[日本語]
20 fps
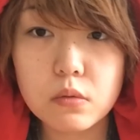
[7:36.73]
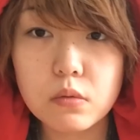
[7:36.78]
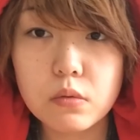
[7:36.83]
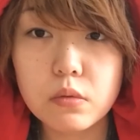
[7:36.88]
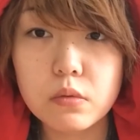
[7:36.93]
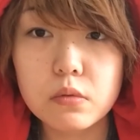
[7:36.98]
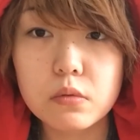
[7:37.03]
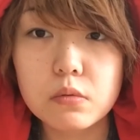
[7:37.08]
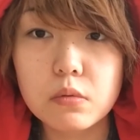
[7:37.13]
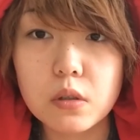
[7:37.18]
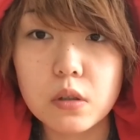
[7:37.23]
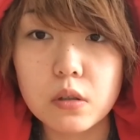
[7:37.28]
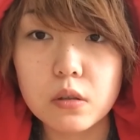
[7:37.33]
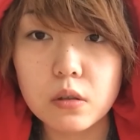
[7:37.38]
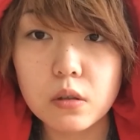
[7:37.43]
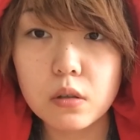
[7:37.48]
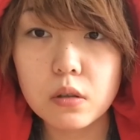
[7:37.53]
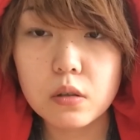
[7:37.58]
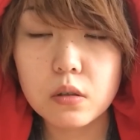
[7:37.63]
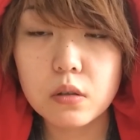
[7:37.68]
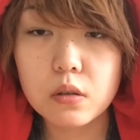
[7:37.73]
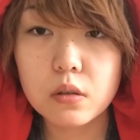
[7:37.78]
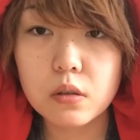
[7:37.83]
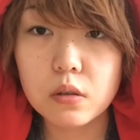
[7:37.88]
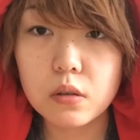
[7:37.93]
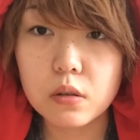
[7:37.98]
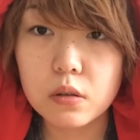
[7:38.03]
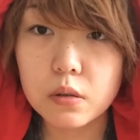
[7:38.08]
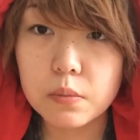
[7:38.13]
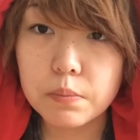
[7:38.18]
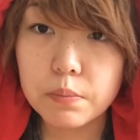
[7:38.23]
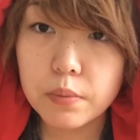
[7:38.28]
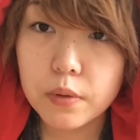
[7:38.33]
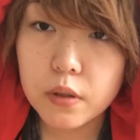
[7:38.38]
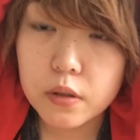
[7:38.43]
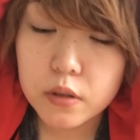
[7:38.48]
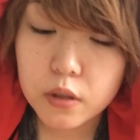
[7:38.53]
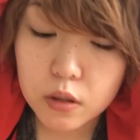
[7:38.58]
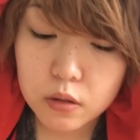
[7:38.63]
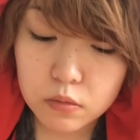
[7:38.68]
うというわけで、えー、一
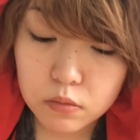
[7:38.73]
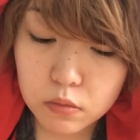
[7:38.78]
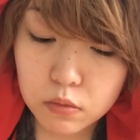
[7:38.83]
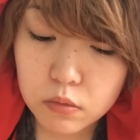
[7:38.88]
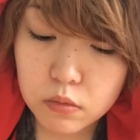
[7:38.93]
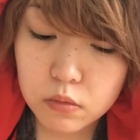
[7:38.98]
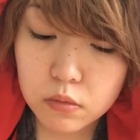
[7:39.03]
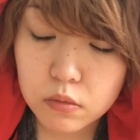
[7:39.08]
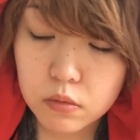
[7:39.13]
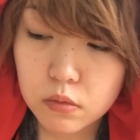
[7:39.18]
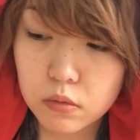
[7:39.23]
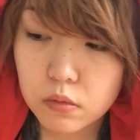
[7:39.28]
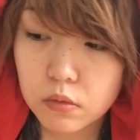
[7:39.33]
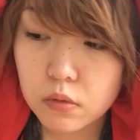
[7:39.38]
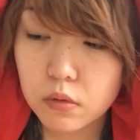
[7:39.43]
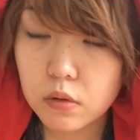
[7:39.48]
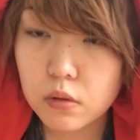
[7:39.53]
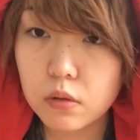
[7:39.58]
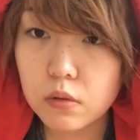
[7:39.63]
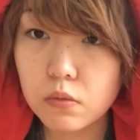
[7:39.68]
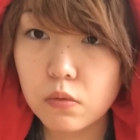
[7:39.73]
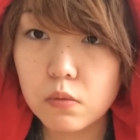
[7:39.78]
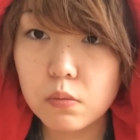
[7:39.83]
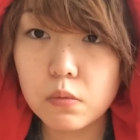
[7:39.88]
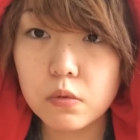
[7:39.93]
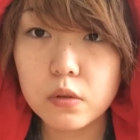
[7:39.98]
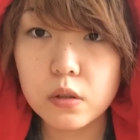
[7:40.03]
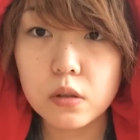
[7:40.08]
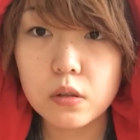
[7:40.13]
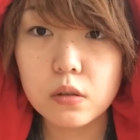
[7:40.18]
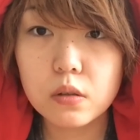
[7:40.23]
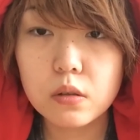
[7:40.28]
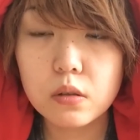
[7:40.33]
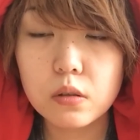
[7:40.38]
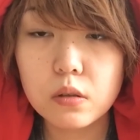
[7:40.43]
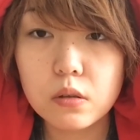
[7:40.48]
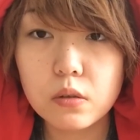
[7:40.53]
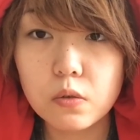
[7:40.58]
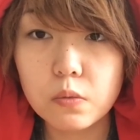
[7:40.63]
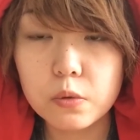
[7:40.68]
平ちゃんの、えー、大盛り
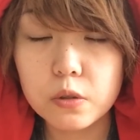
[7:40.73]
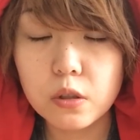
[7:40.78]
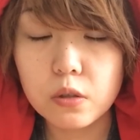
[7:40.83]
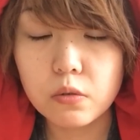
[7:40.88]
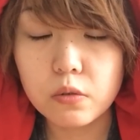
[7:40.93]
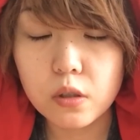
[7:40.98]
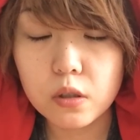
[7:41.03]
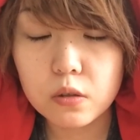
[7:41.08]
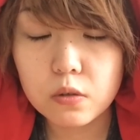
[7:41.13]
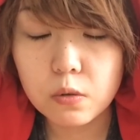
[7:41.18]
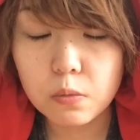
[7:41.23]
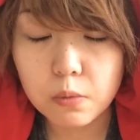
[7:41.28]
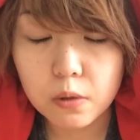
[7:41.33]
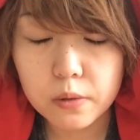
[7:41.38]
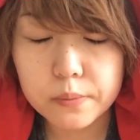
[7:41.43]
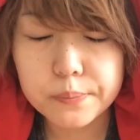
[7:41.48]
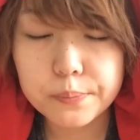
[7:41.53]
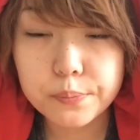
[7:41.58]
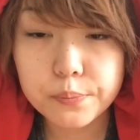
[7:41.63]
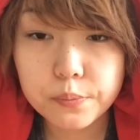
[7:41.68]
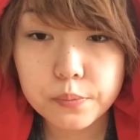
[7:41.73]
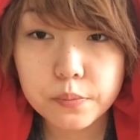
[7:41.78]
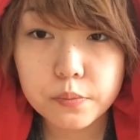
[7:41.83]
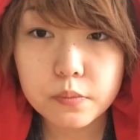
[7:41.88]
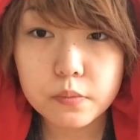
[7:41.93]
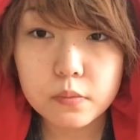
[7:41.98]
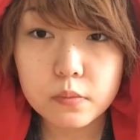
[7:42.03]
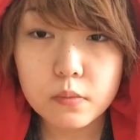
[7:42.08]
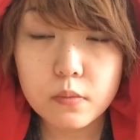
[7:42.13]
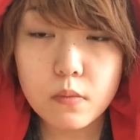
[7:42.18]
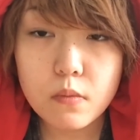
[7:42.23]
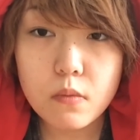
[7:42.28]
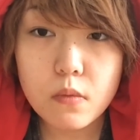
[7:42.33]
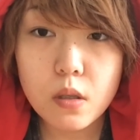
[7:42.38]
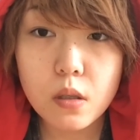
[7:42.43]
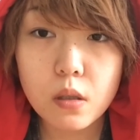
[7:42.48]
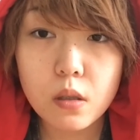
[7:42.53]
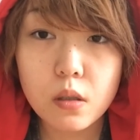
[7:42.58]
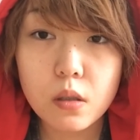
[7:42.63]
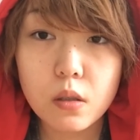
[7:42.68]
夜店の焼きそば
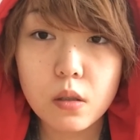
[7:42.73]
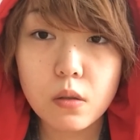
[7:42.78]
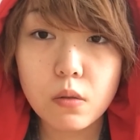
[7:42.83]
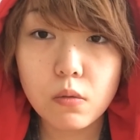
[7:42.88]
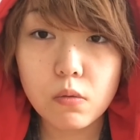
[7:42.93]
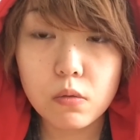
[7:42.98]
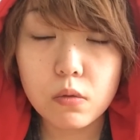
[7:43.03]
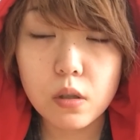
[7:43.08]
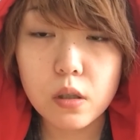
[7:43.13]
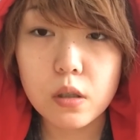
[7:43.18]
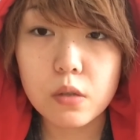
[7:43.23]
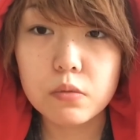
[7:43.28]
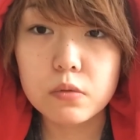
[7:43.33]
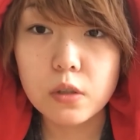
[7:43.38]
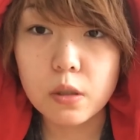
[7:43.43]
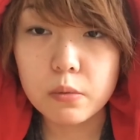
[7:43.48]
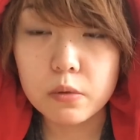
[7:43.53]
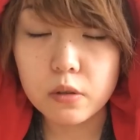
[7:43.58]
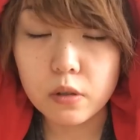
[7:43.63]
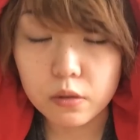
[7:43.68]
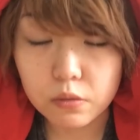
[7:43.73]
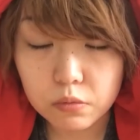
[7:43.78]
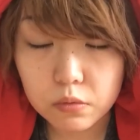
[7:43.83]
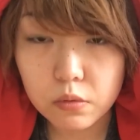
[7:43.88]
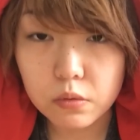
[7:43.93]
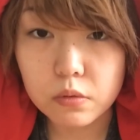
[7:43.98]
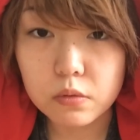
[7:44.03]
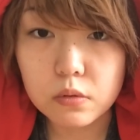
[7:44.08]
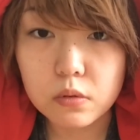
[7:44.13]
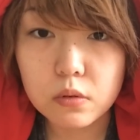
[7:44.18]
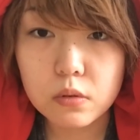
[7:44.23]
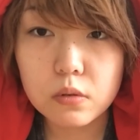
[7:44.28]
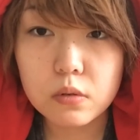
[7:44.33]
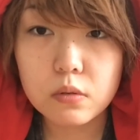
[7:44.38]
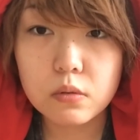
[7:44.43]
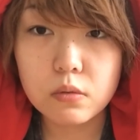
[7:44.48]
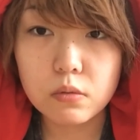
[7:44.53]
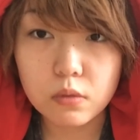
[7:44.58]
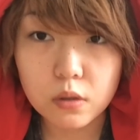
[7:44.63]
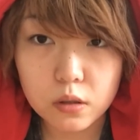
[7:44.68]
大辛を食べたよという
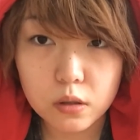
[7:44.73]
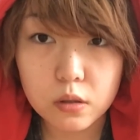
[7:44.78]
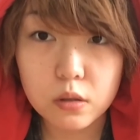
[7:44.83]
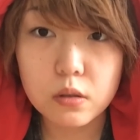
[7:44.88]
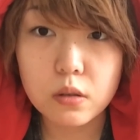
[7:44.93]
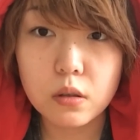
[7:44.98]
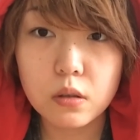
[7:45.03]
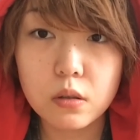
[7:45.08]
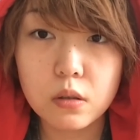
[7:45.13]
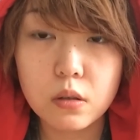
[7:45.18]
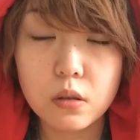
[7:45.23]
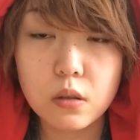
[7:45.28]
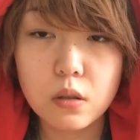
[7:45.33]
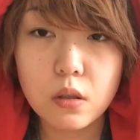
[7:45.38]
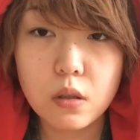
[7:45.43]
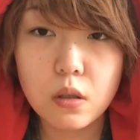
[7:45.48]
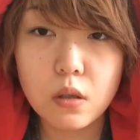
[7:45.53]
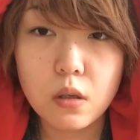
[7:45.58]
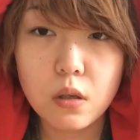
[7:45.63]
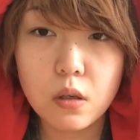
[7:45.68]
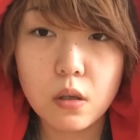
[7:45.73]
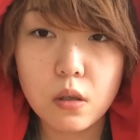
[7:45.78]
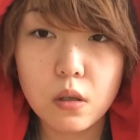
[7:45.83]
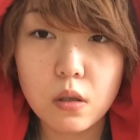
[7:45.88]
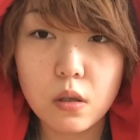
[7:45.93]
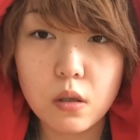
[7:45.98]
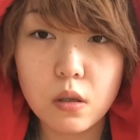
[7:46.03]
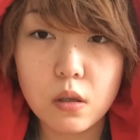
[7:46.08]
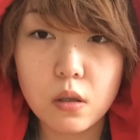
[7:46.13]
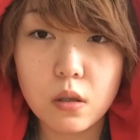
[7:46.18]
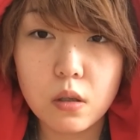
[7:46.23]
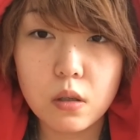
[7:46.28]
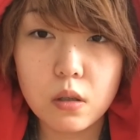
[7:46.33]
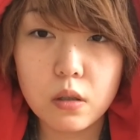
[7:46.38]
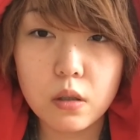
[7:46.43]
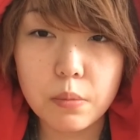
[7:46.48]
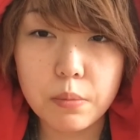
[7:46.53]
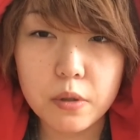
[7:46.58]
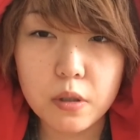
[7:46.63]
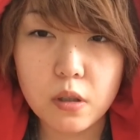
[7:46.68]
動画でした
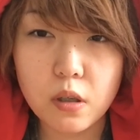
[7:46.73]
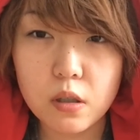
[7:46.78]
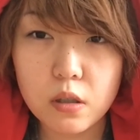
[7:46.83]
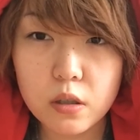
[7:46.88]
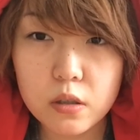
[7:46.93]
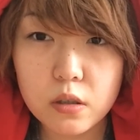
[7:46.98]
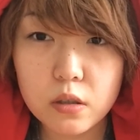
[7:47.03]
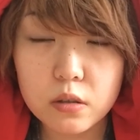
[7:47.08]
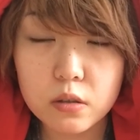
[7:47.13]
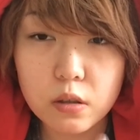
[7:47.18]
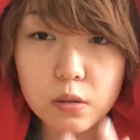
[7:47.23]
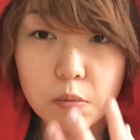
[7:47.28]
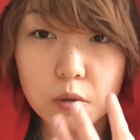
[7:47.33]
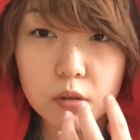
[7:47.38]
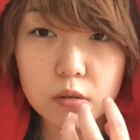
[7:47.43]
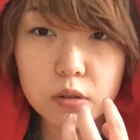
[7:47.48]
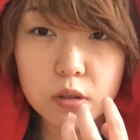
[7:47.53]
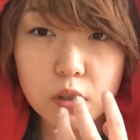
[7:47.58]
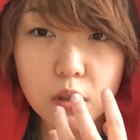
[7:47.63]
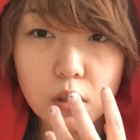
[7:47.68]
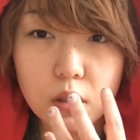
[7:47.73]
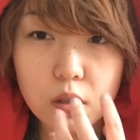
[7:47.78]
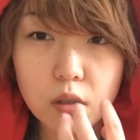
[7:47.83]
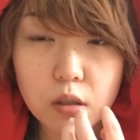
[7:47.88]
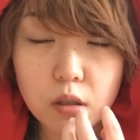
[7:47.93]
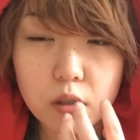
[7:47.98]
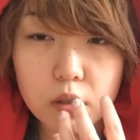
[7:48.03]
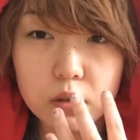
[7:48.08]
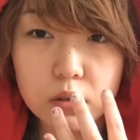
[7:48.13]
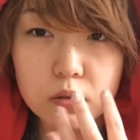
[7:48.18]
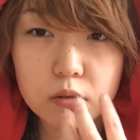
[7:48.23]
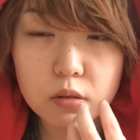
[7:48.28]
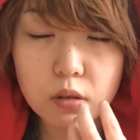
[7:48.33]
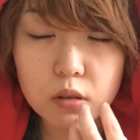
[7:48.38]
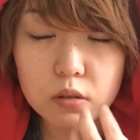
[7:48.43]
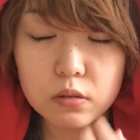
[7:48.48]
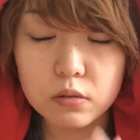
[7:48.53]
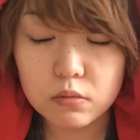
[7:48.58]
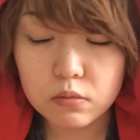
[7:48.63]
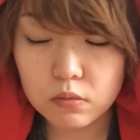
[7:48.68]
やっぱり辛いですね今口が辛い
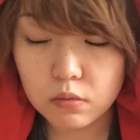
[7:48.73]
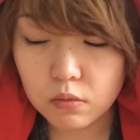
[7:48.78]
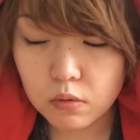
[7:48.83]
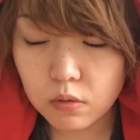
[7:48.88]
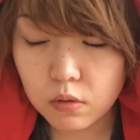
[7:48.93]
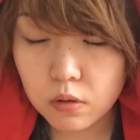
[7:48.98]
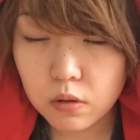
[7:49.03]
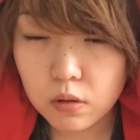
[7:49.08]
スーハーすると